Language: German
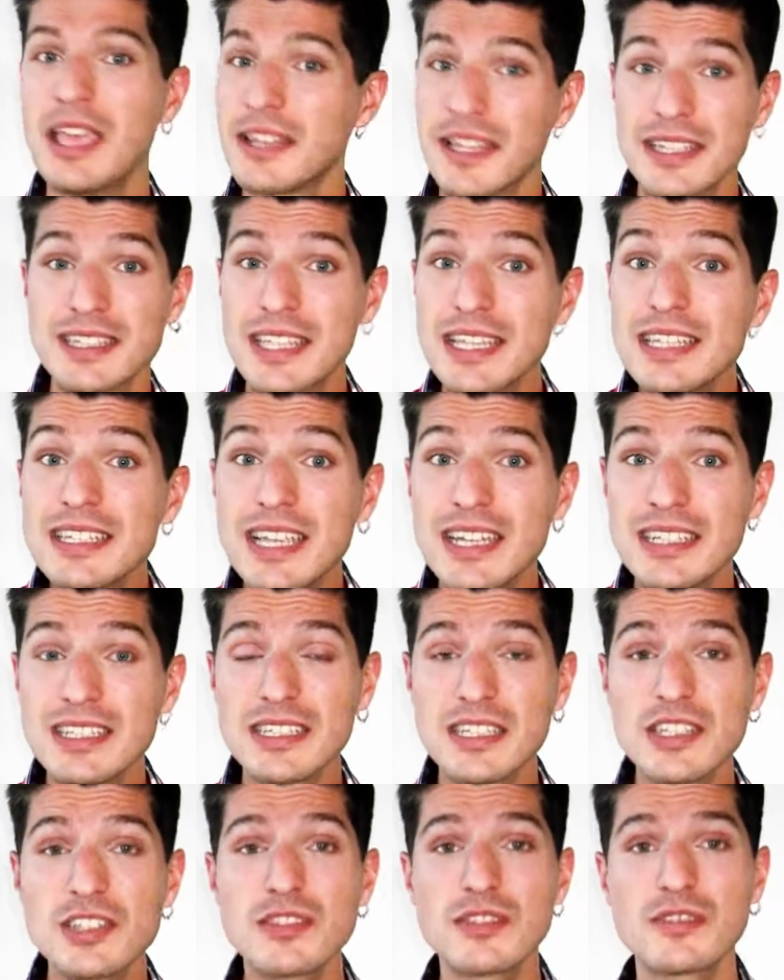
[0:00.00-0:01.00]
Das geht ja in
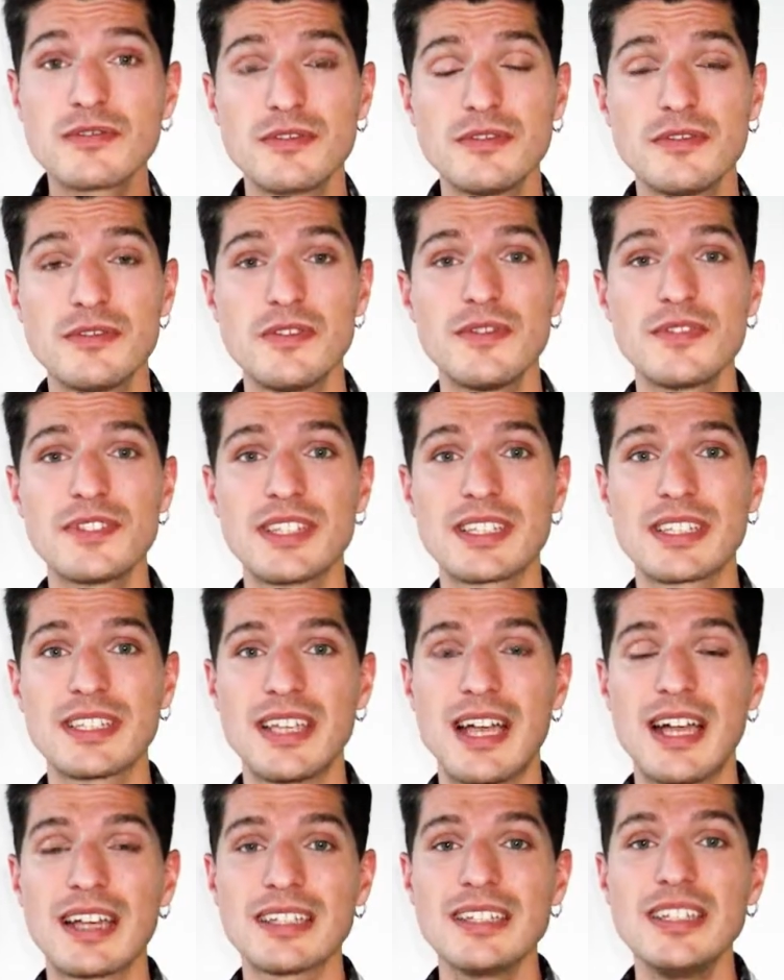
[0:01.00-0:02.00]
die Richtung von 50er
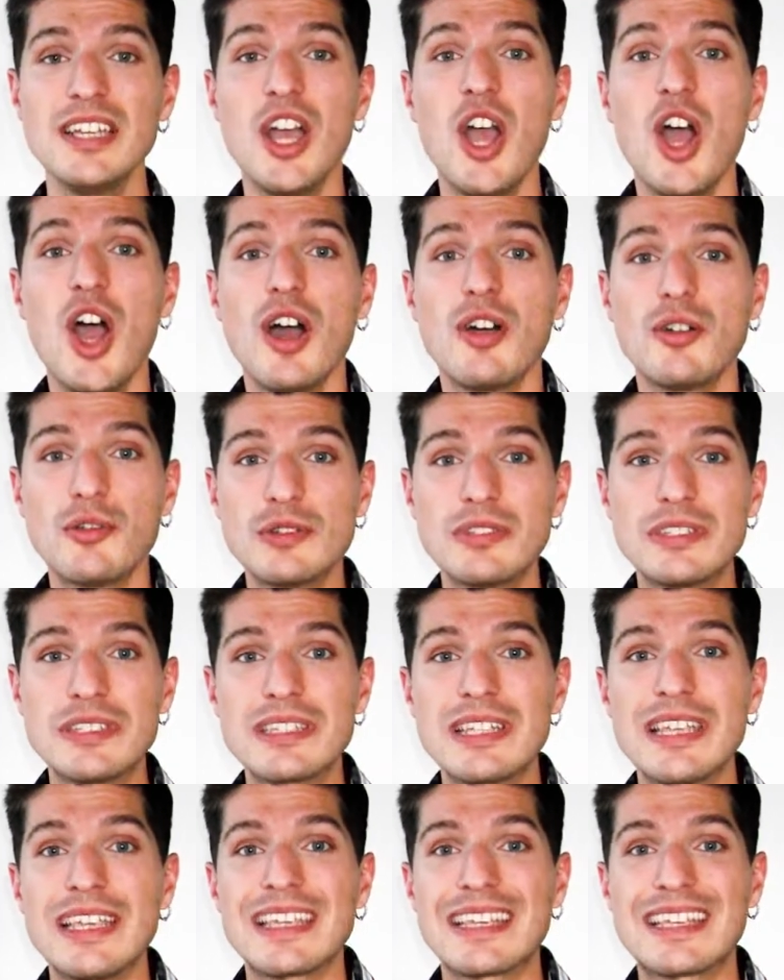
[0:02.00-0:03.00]
Jahre
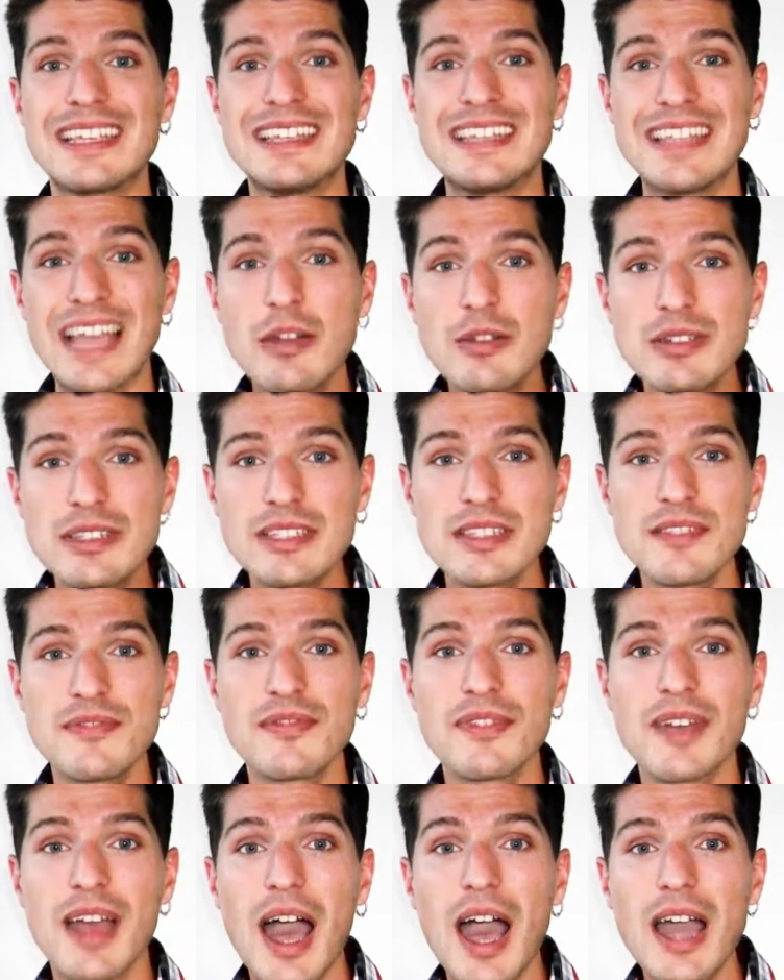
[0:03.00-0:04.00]
und genau diese
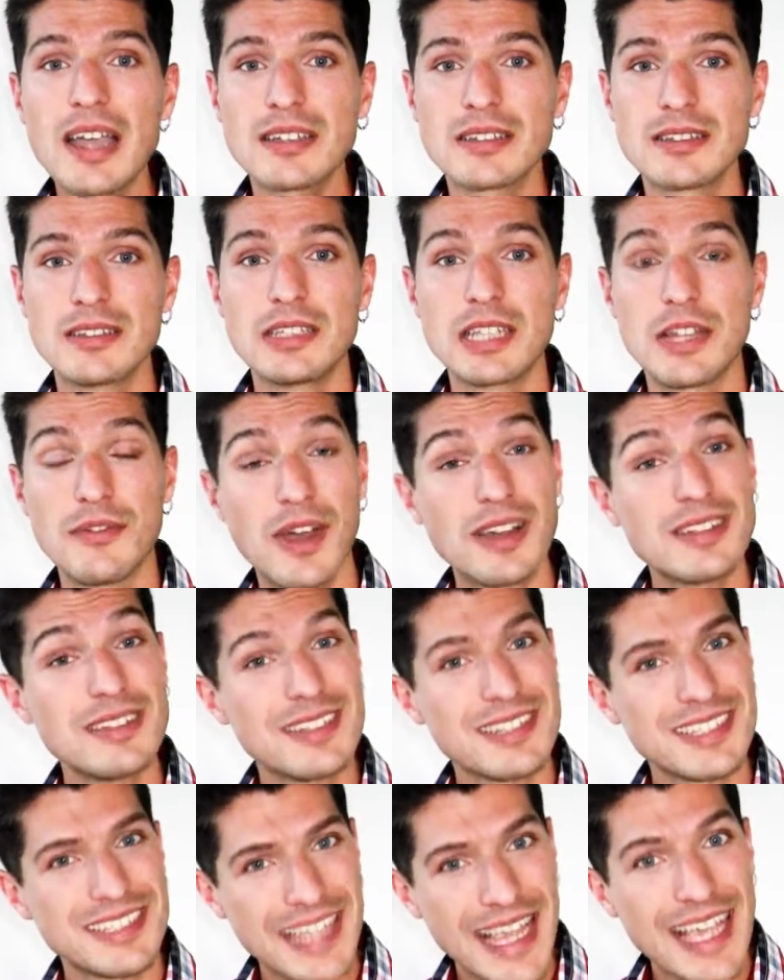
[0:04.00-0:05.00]
Fragen, da waren
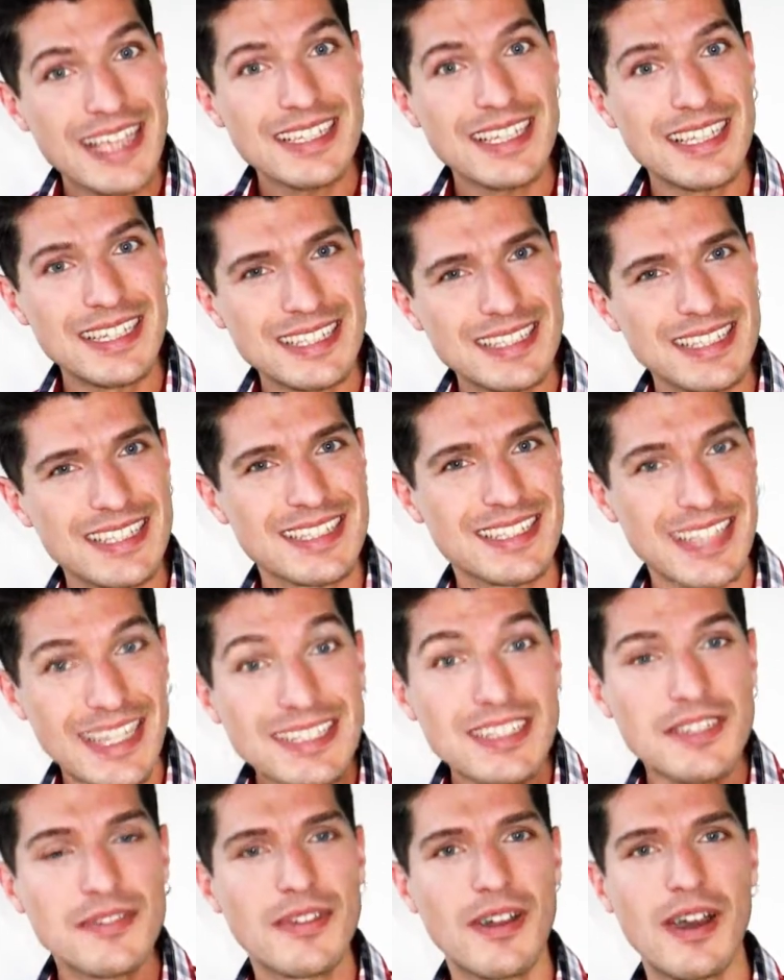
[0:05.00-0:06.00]
sehr, sehr
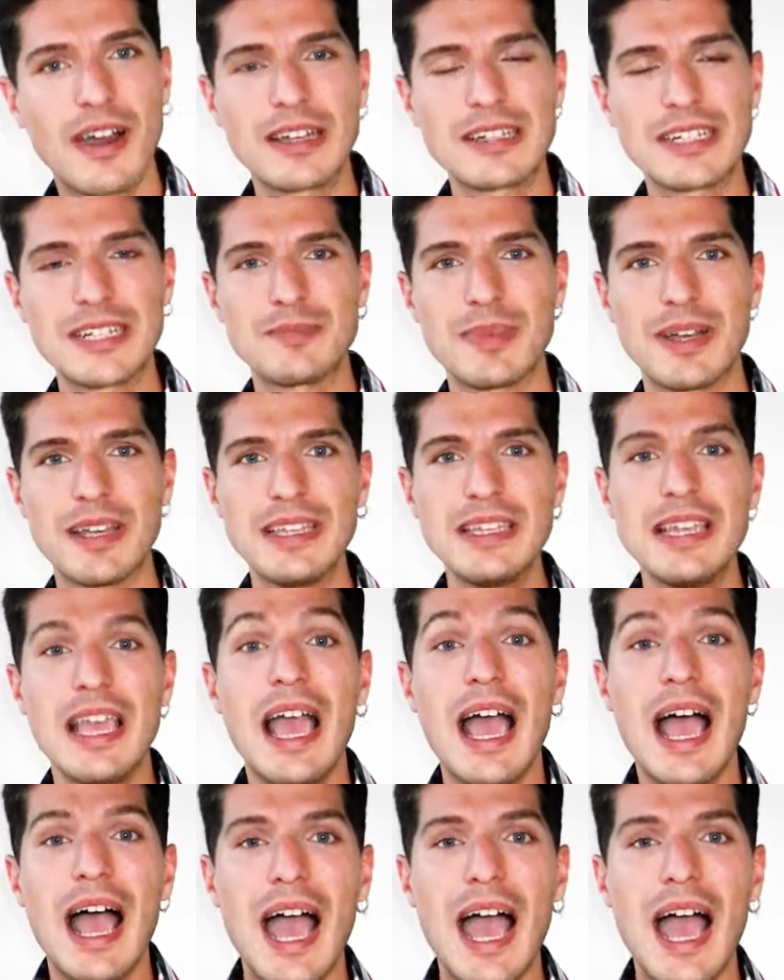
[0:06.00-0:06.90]
interessante Fragen dabei,